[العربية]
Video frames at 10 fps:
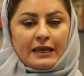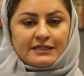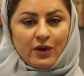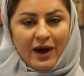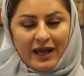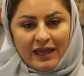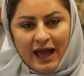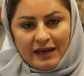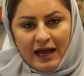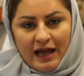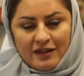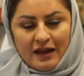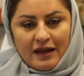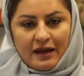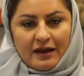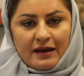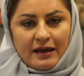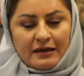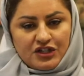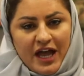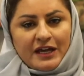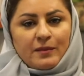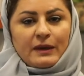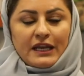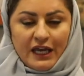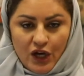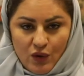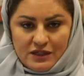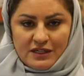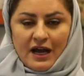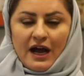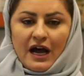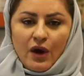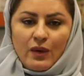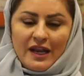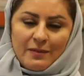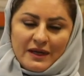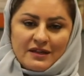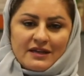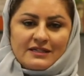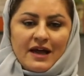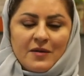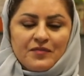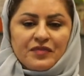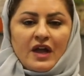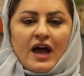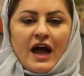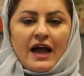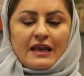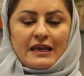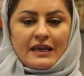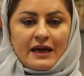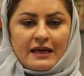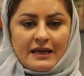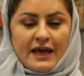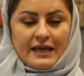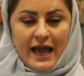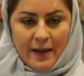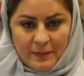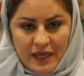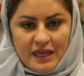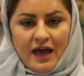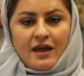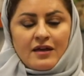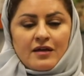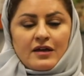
سواء كان هذا الجانب للأسرة أو للمدرسة الأهمية